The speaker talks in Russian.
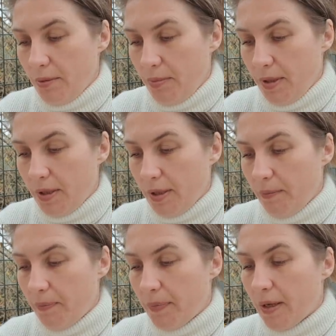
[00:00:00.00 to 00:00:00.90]
быти.
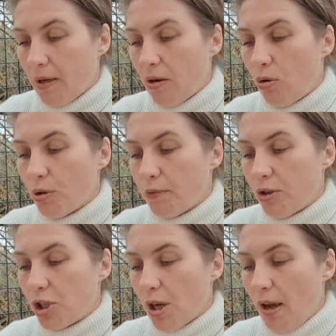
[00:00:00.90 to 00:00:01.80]

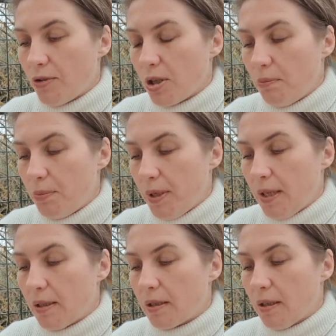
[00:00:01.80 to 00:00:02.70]
Отвещав же
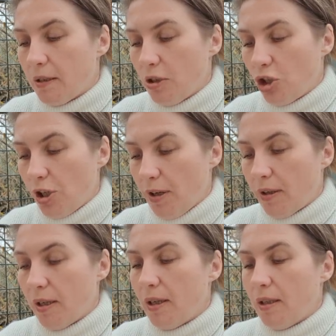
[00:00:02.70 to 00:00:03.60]
Петр рече,
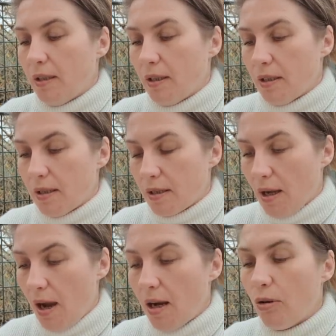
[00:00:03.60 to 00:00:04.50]

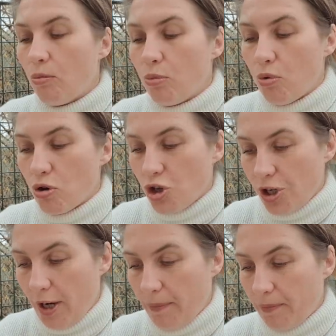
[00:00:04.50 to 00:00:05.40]
Христа
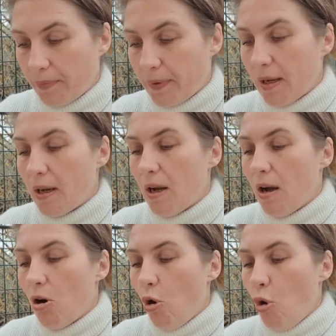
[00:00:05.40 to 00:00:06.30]
Божия.
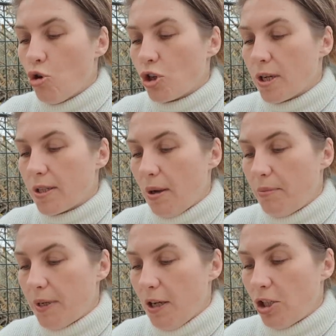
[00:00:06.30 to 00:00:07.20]
Он же
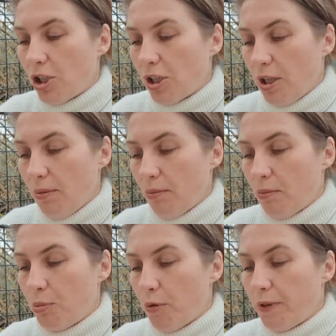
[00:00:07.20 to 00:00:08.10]
запрещ им,
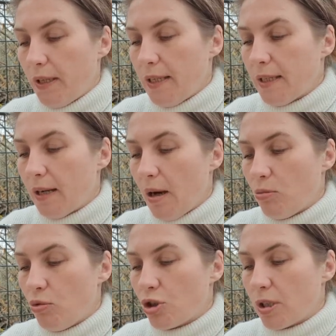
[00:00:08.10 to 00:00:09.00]
повели
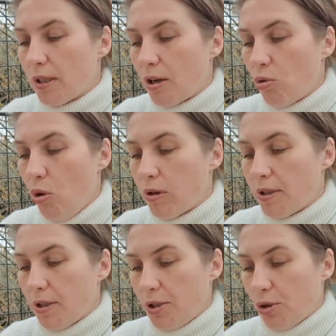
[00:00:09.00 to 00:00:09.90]
кому же
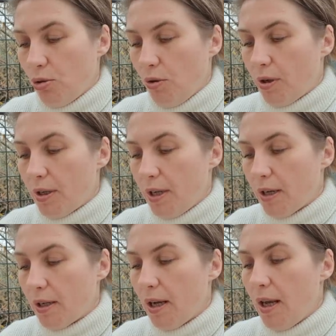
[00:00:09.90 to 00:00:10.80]
глаголоти сего,
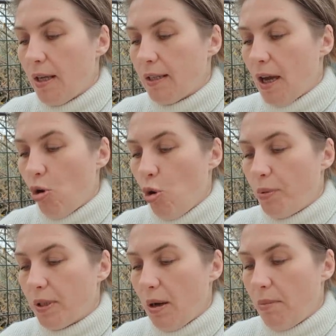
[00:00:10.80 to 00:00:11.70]
рек, яко
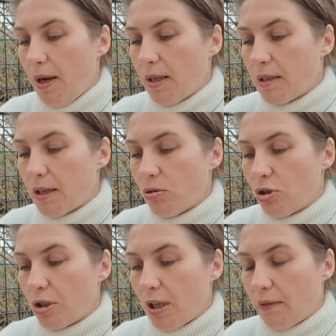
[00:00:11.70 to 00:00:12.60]
подобает Сыну
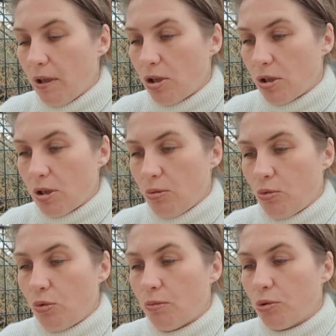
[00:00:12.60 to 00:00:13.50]

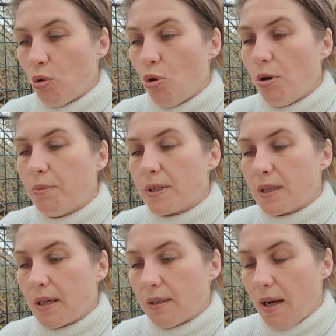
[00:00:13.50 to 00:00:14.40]
Человеческому, много
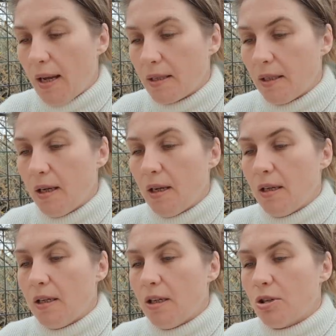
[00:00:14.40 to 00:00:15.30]
пострадати
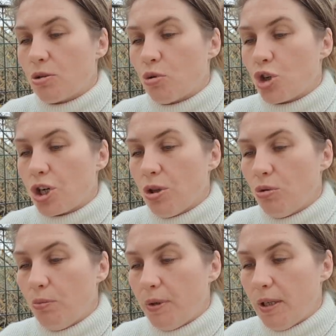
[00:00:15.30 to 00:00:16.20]
и
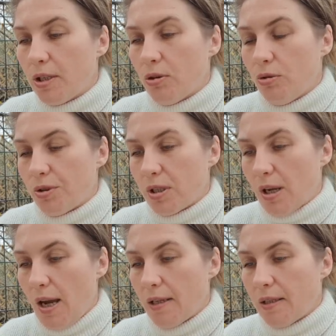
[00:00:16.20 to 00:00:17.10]
искушену быти от
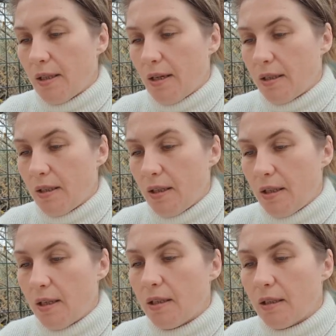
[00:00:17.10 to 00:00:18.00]
старец и
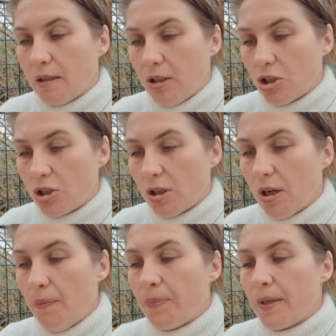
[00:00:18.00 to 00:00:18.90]
архиерей и книжник,
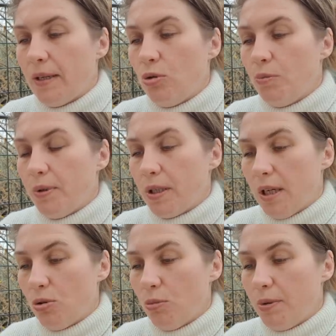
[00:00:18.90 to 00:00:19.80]
и
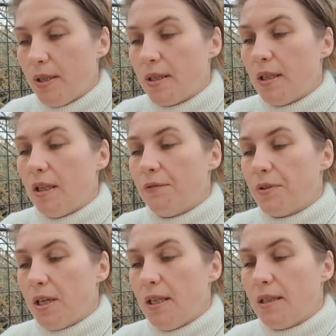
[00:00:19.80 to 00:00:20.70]
убиену быти и в
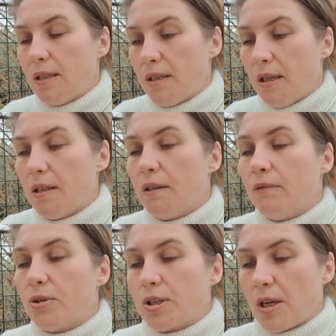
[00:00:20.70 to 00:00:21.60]
третий день
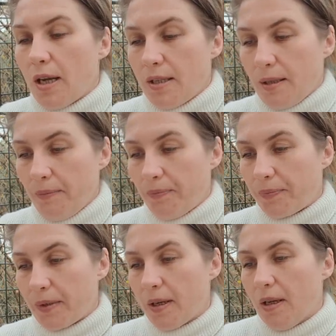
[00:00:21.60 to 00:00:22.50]
восстати.
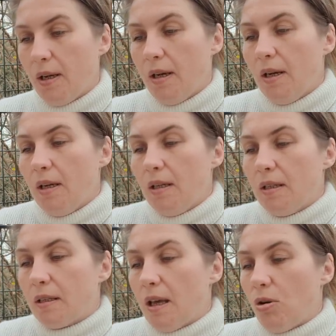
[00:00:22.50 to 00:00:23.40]

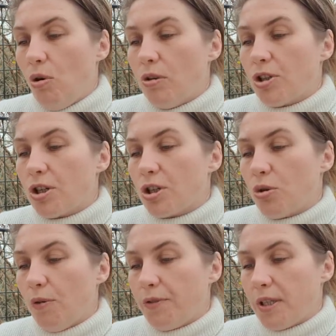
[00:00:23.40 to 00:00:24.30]
Глаголоши же
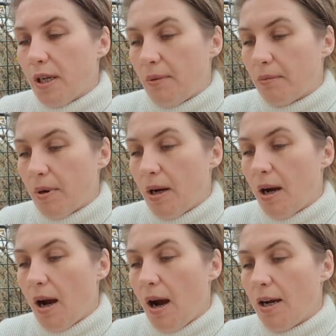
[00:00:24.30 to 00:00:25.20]
ко всем,
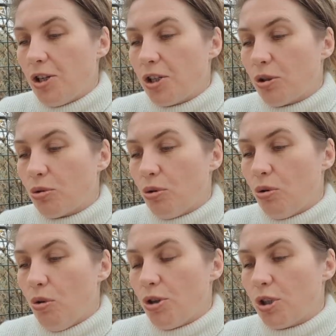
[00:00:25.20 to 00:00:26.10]
аще кто
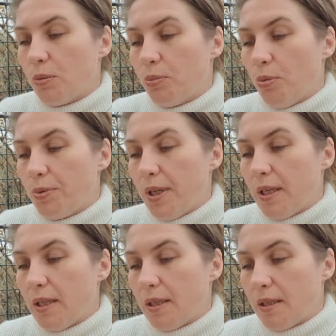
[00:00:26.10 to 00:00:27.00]
хочет по мне
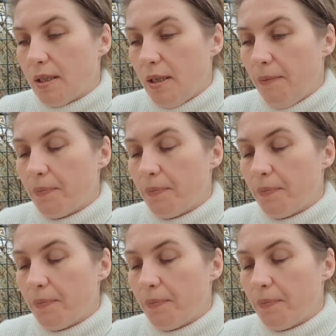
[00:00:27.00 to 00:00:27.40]
идти,